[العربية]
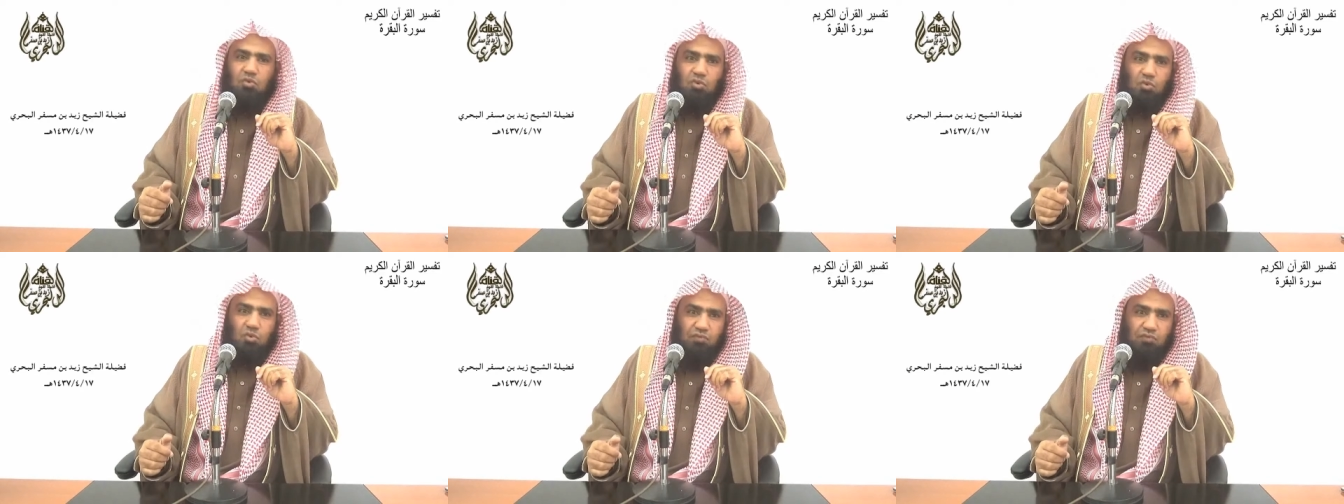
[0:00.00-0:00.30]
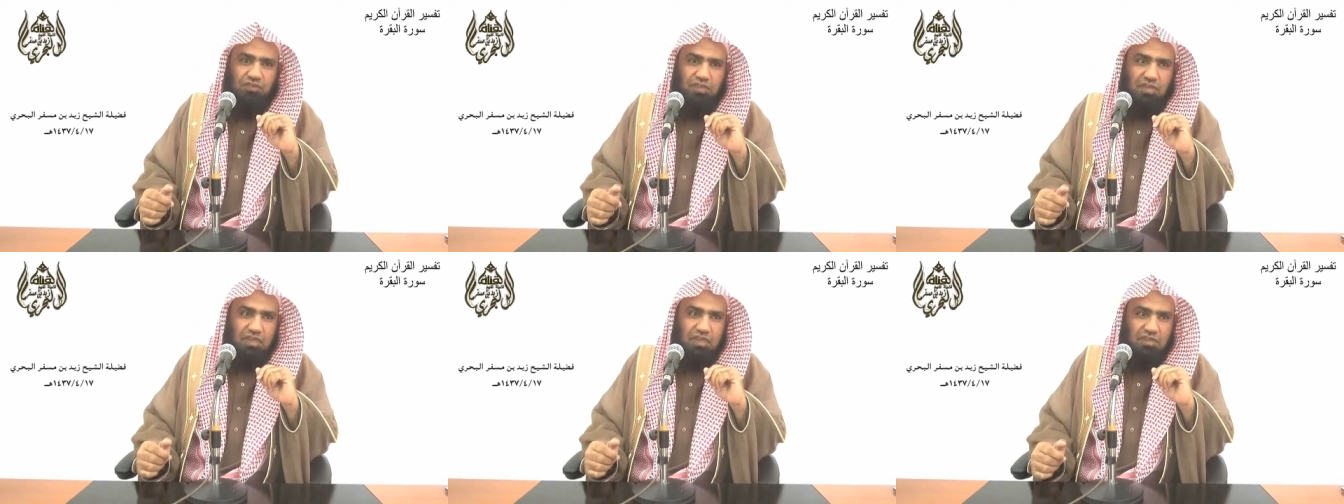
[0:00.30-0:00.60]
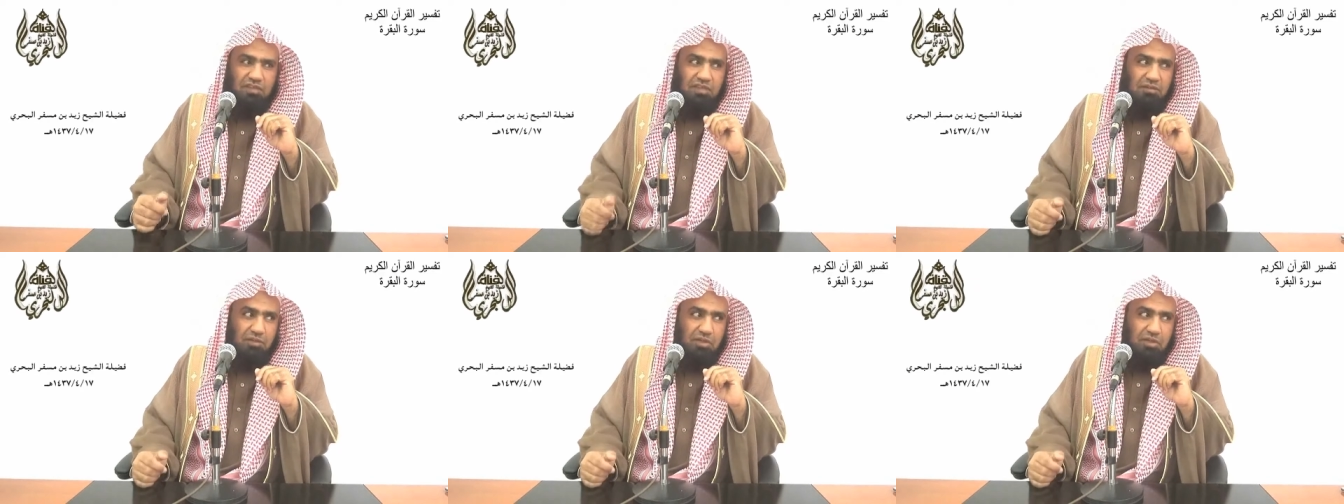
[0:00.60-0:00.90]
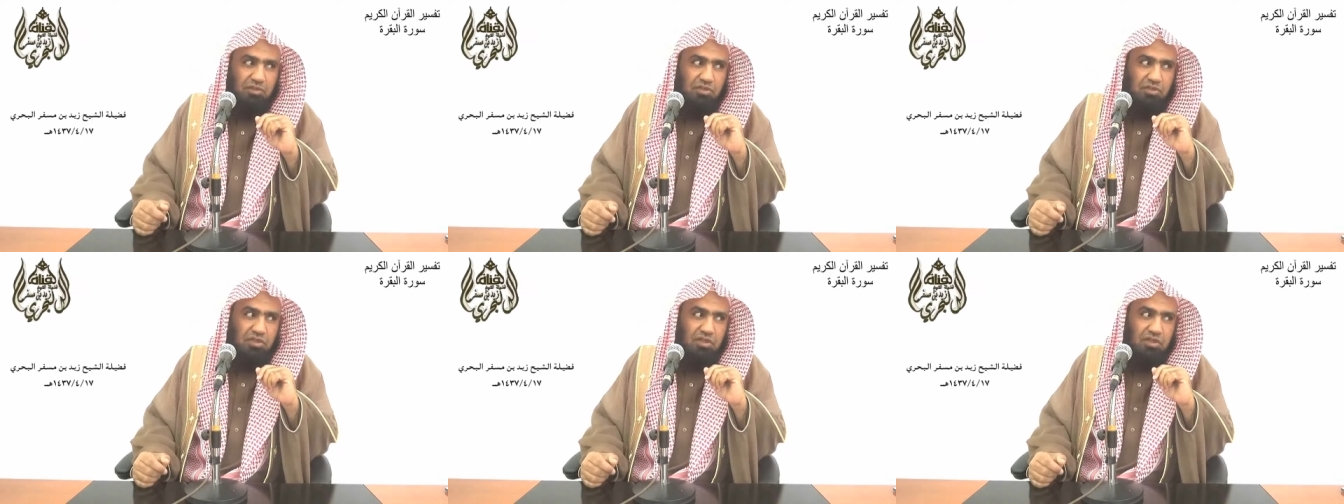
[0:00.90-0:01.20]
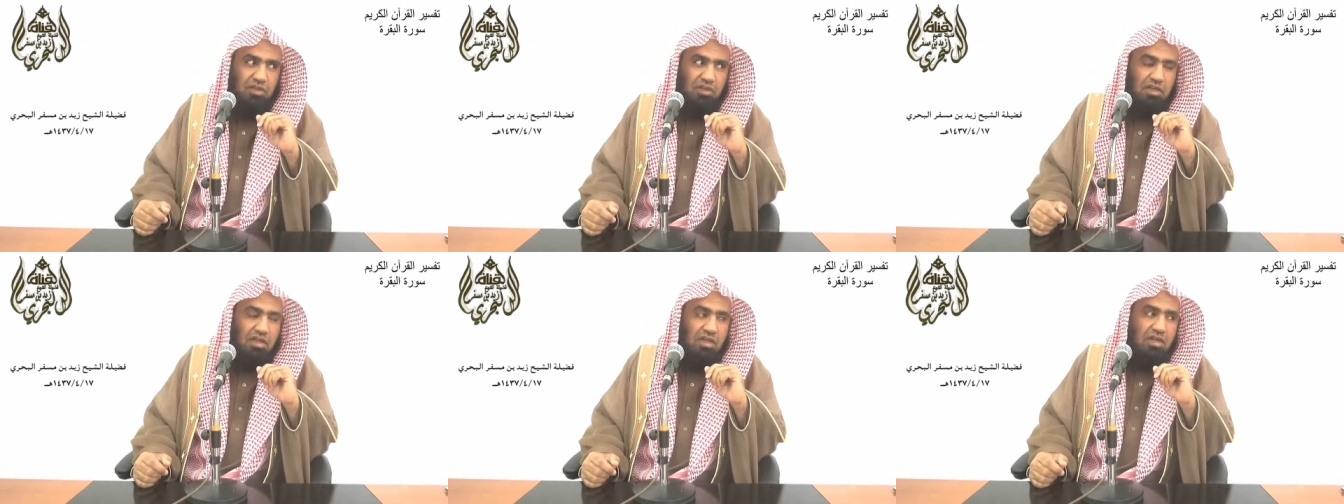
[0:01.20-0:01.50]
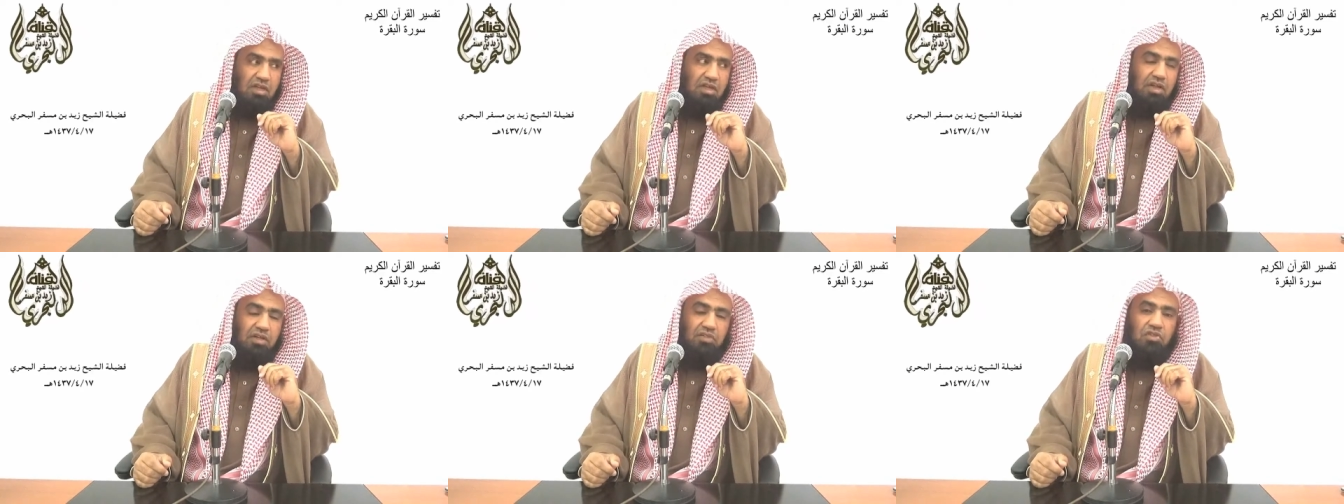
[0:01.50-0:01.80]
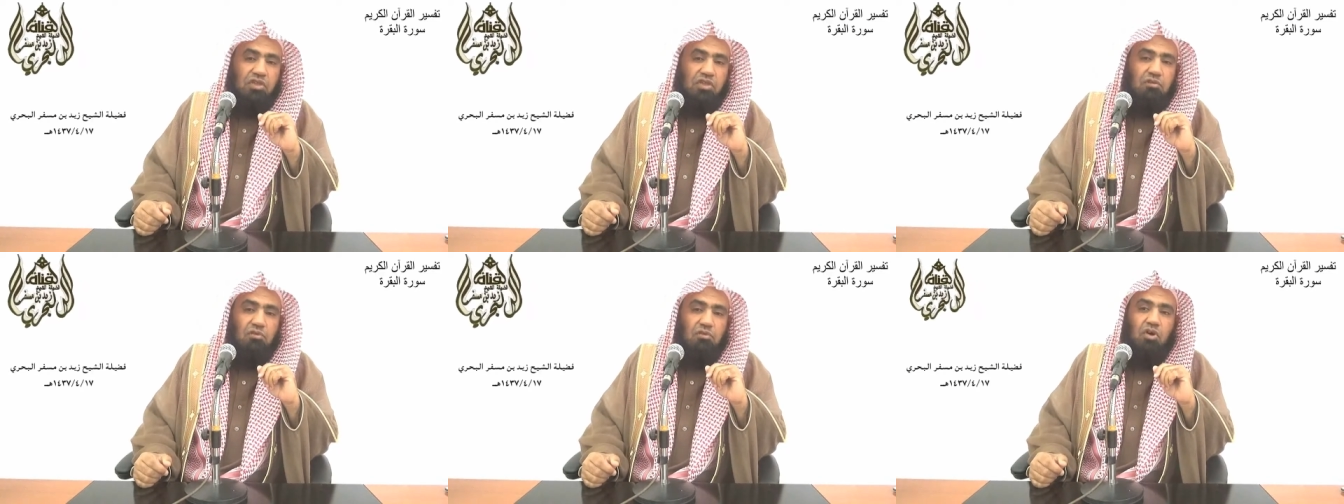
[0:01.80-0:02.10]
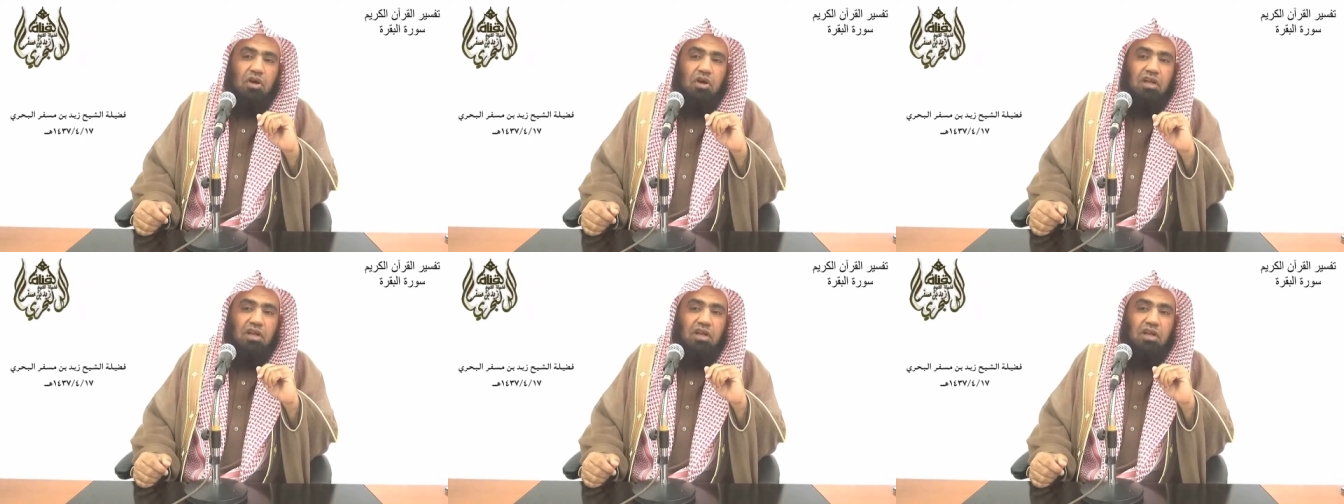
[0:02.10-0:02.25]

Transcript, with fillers: الوقوع في هذه المعصية الصبر